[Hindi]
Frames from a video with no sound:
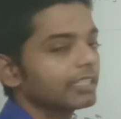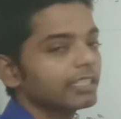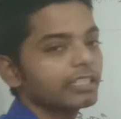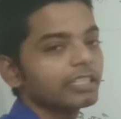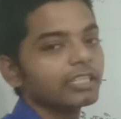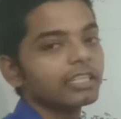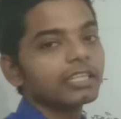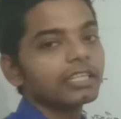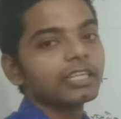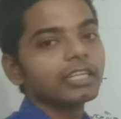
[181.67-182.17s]
से
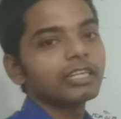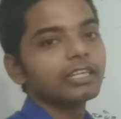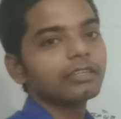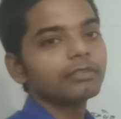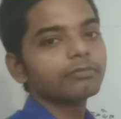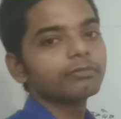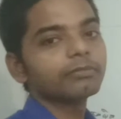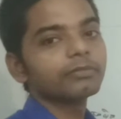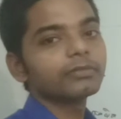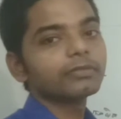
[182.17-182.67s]

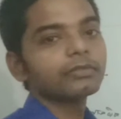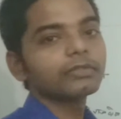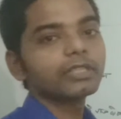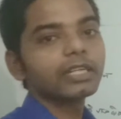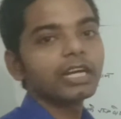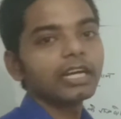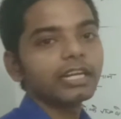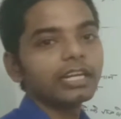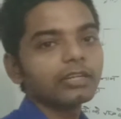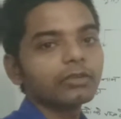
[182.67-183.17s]

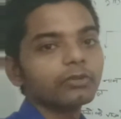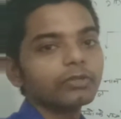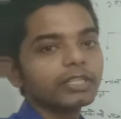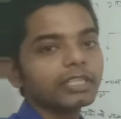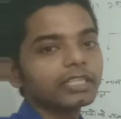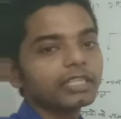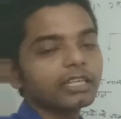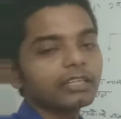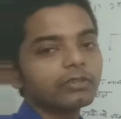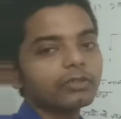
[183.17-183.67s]
अलग
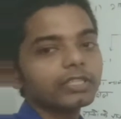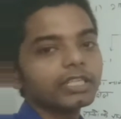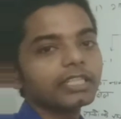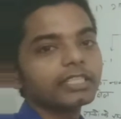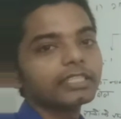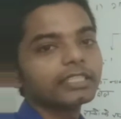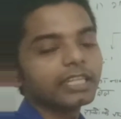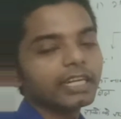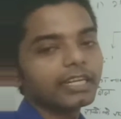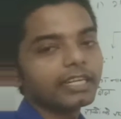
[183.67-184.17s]
होने का कोई
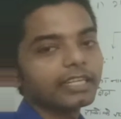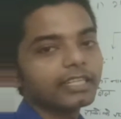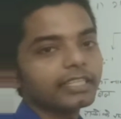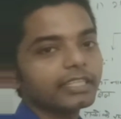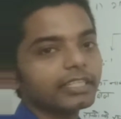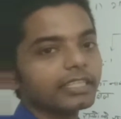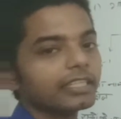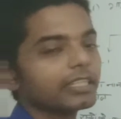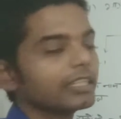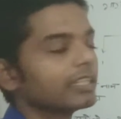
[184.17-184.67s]
अधिकार
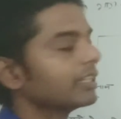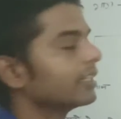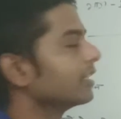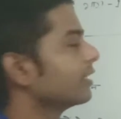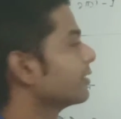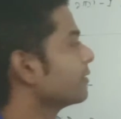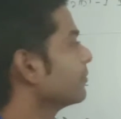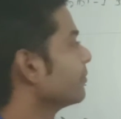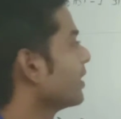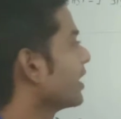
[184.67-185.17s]
नहीं है
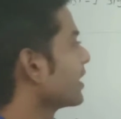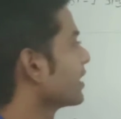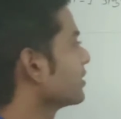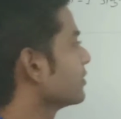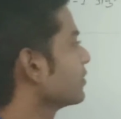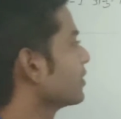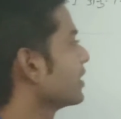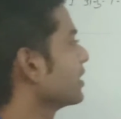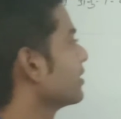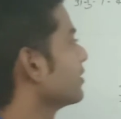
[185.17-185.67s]
भारत
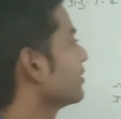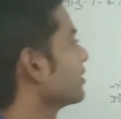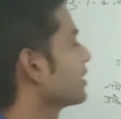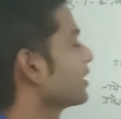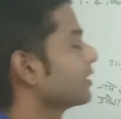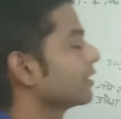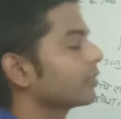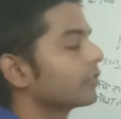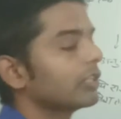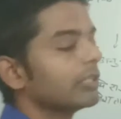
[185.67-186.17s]
जो
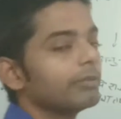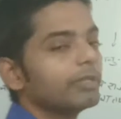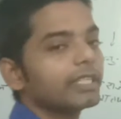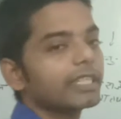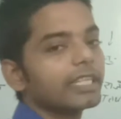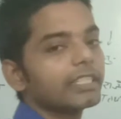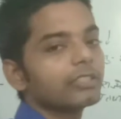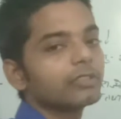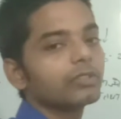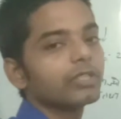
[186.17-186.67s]
है कोई भी
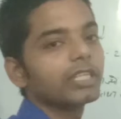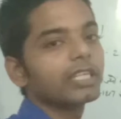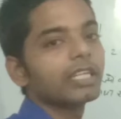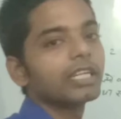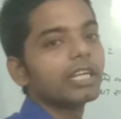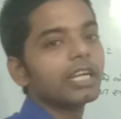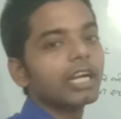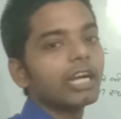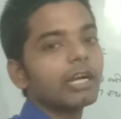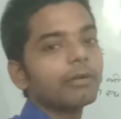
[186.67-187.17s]
राज्य जो
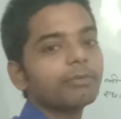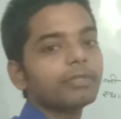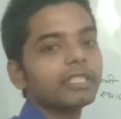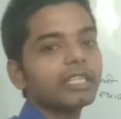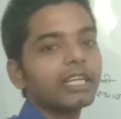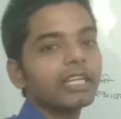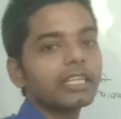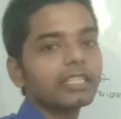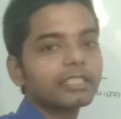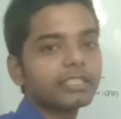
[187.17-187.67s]
है
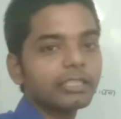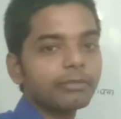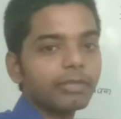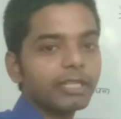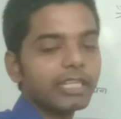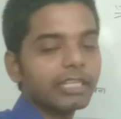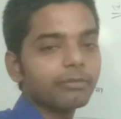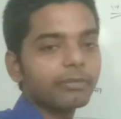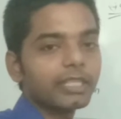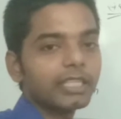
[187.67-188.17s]
अपनी अलग
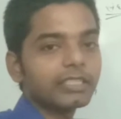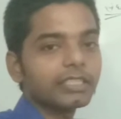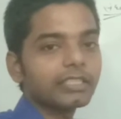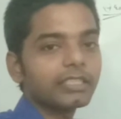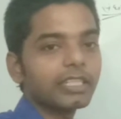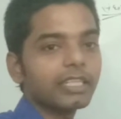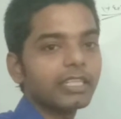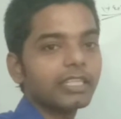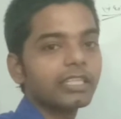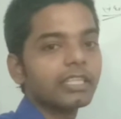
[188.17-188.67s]
सीमा नहीं बना
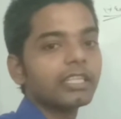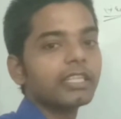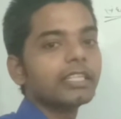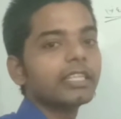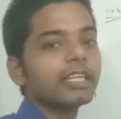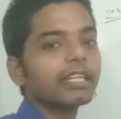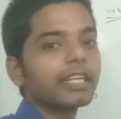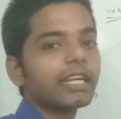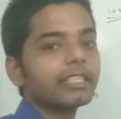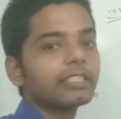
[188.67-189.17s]
सकता है
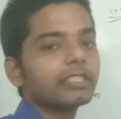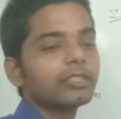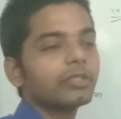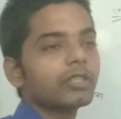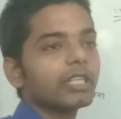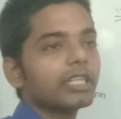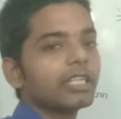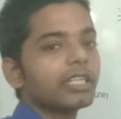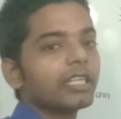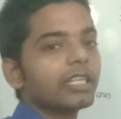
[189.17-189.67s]
या राज्य
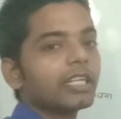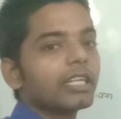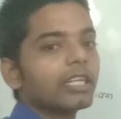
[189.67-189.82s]
जो है